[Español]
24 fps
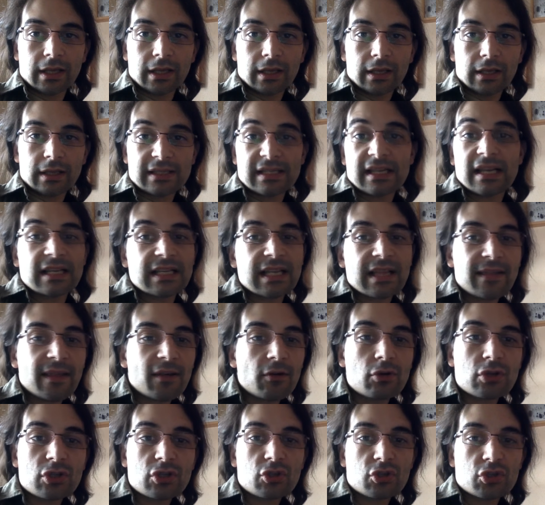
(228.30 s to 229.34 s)
Se les han dado
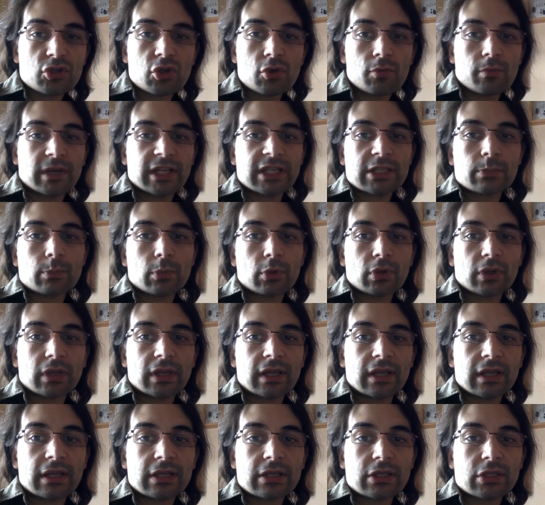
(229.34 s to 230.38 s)
estos nombres
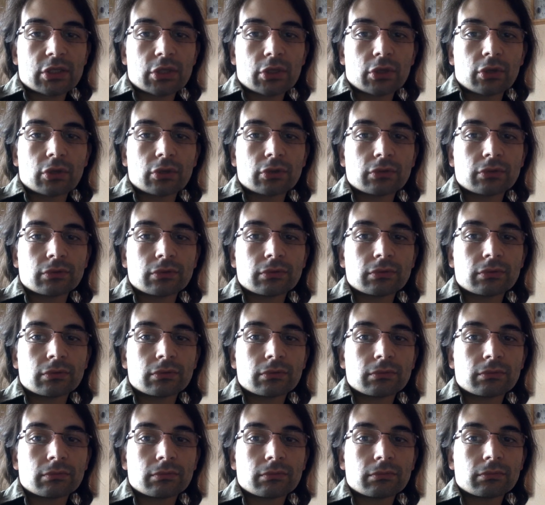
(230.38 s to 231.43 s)
porque
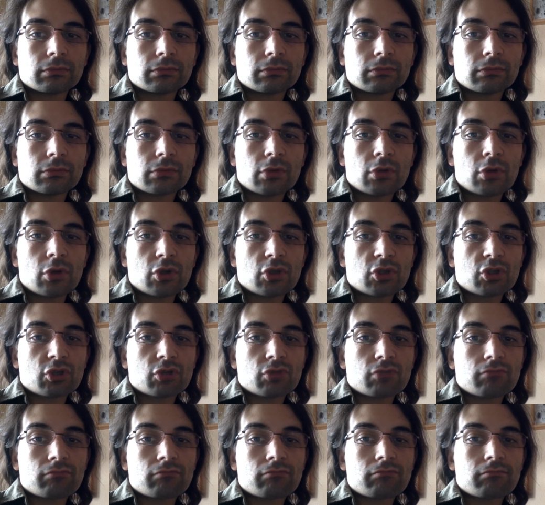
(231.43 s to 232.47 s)
son los
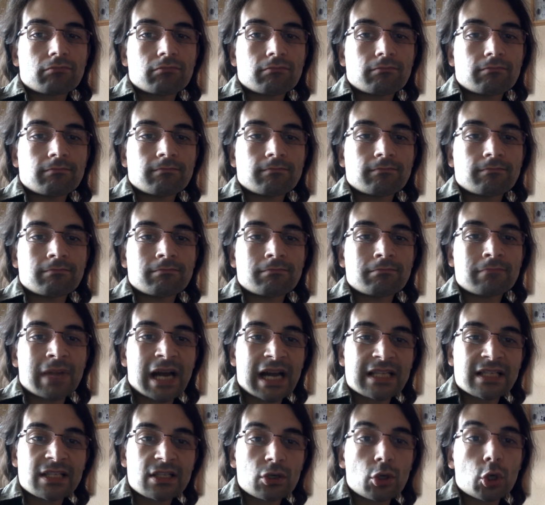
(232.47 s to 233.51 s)
mm,
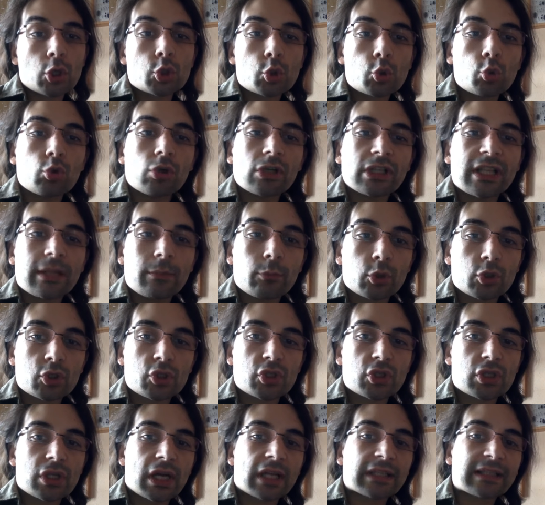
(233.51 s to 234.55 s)
más los
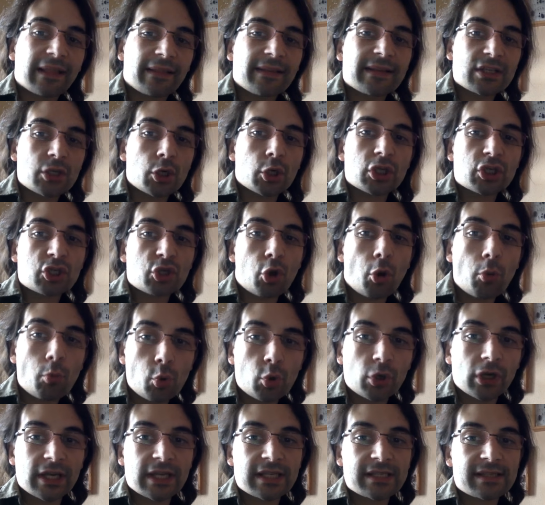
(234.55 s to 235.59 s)
últimos antecesores
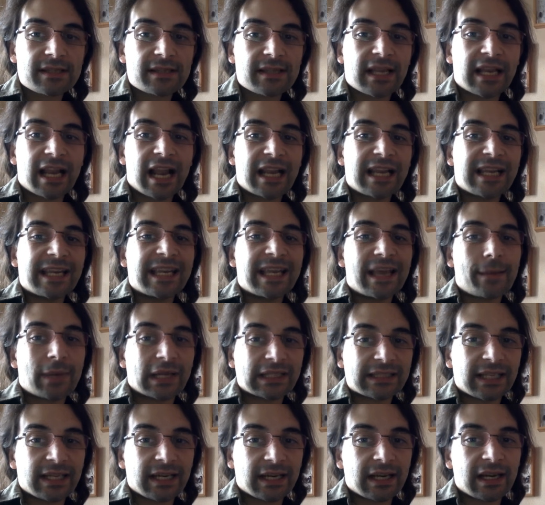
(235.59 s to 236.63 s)
comunes de la línea
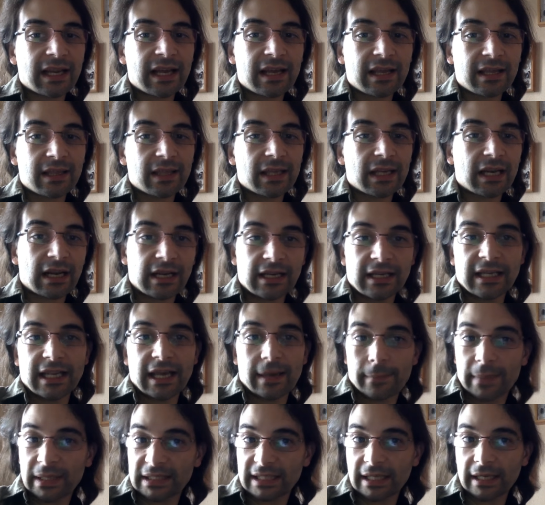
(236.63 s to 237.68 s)
materna y de la línea
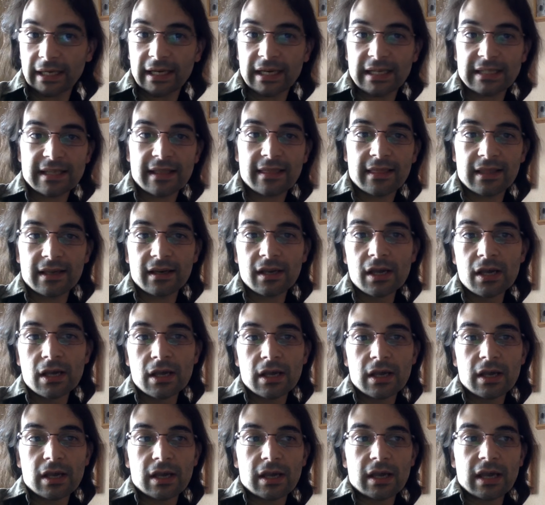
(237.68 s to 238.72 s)
paterna, es decir,
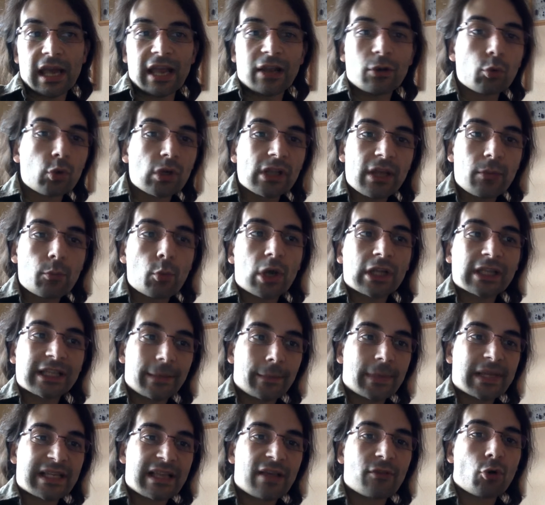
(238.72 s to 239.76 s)
el último
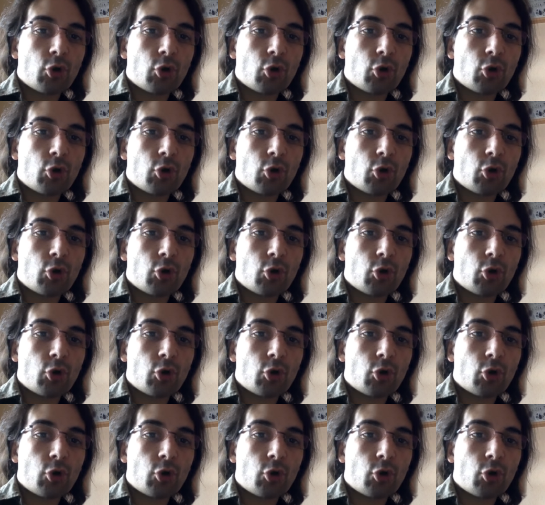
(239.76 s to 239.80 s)
antepasado